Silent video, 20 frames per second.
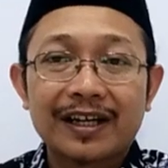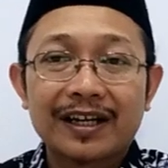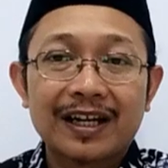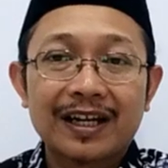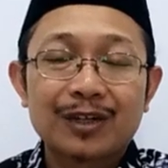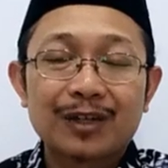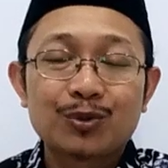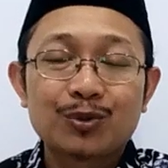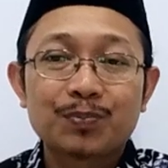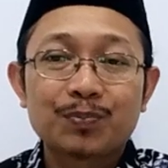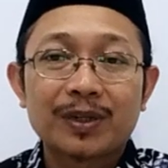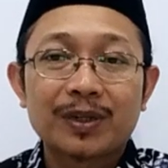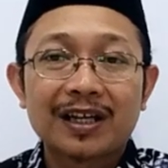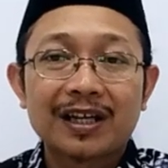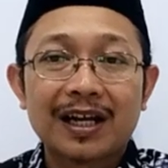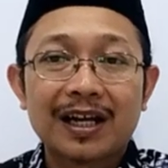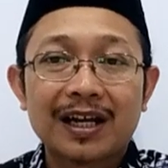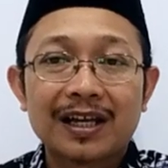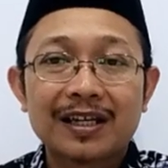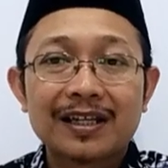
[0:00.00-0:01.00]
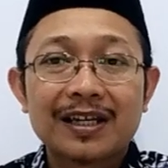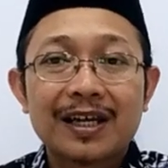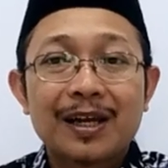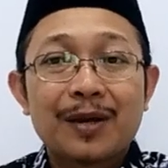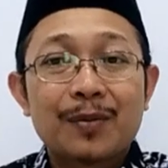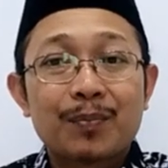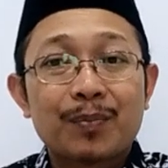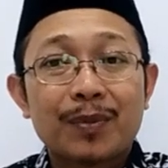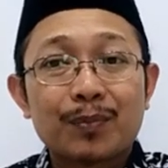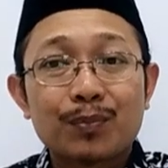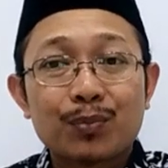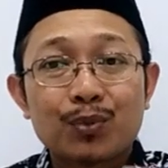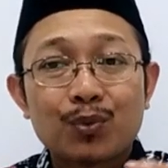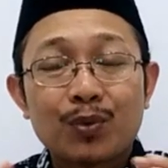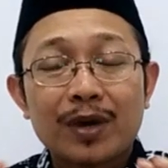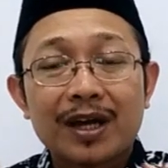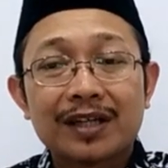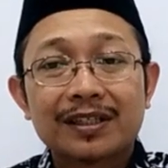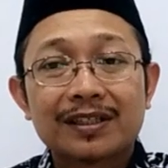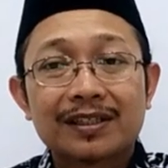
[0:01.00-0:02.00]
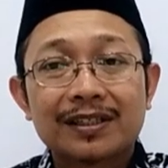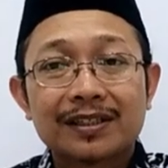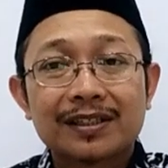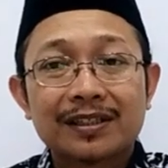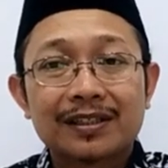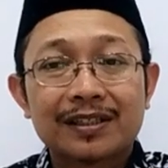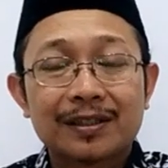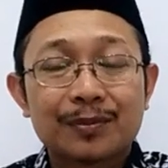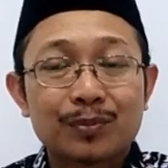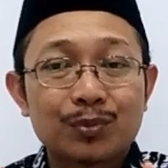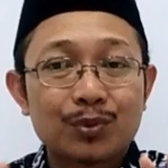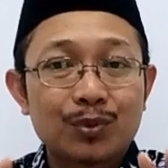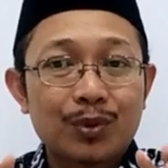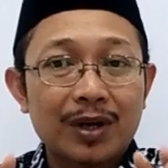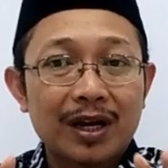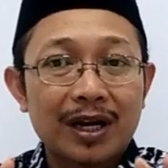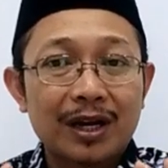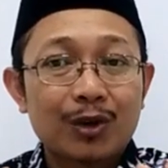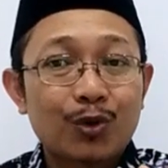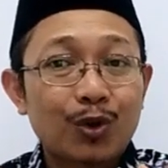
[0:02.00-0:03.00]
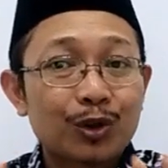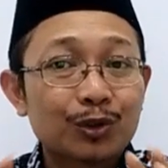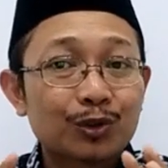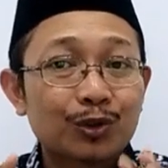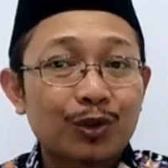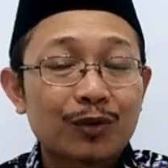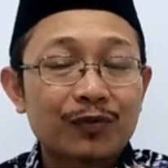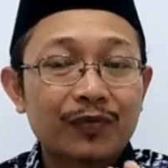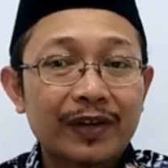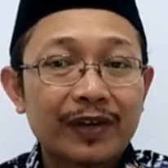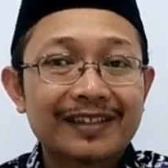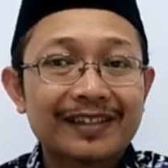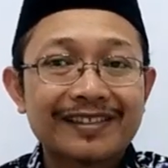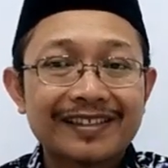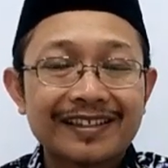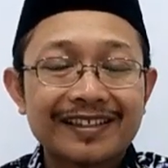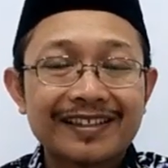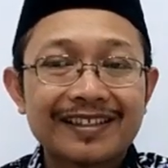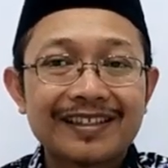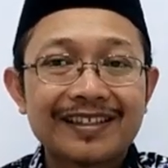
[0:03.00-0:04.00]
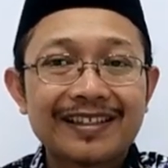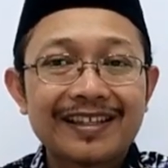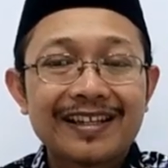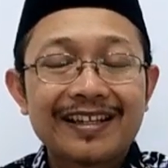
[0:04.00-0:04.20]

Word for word: yang lalu pernah membuat sebuah kontroversi